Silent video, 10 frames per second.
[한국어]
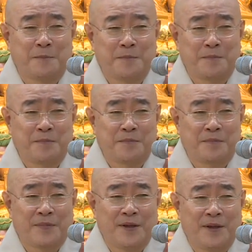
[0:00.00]
음.
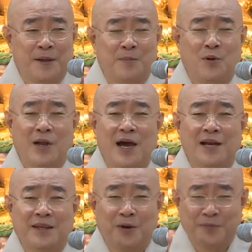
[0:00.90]
본래
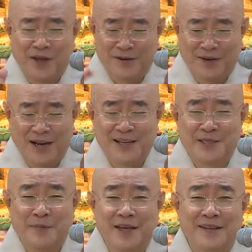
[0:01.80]
할 게 없다는 걸
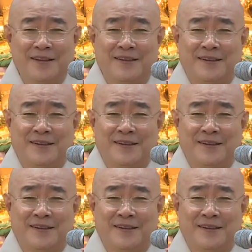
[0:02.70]
알지만